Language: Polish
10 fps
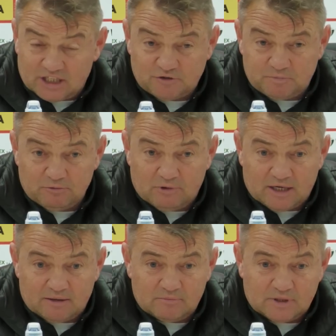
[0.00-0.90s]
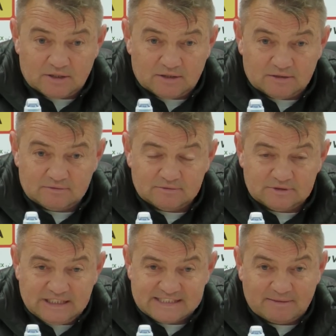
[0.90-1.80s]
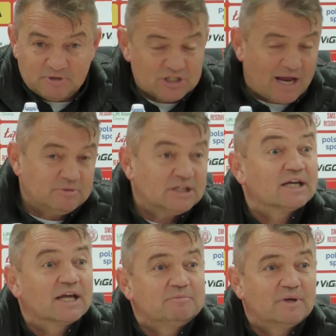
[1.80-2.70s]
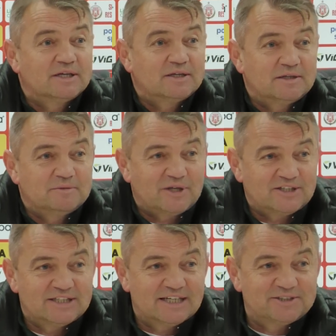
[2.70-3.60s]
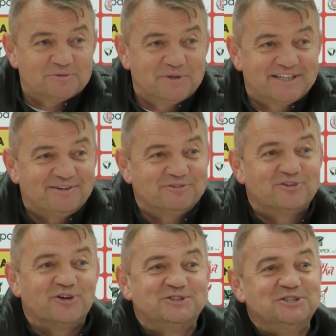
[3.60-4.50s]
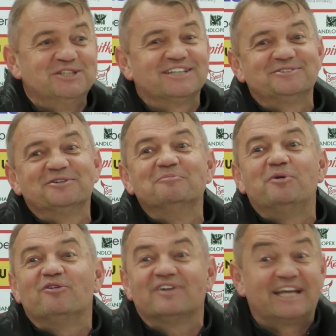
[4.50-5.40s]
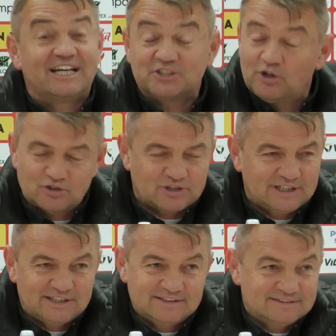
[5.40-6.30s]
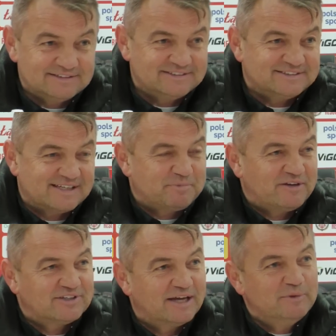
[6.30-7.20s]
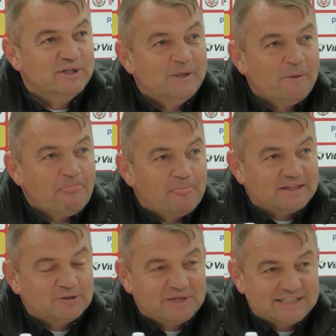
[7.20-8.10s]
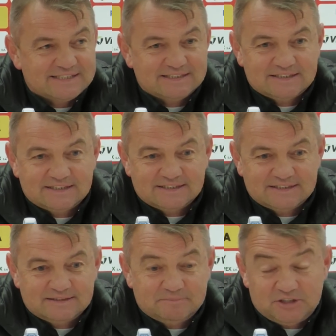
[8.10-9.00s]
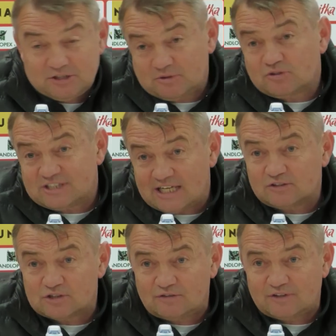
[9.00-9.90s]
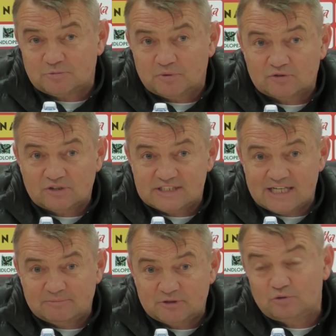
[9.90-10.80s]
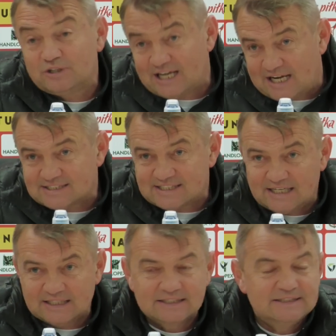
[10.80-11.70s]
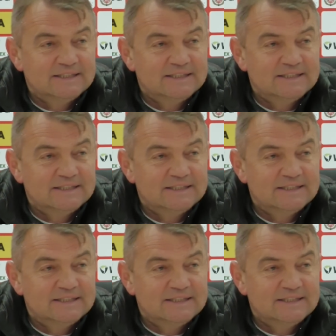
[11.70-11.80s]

grać w piłkę. My nie zamierzamy, tak jak e, pan redaktor pytał, wchodzić na drugą połowę, grać gorzej. Yy, zapewniam. Natomiast e, będziemy to diagnozować, bo to jest jakby drugi raz, tak?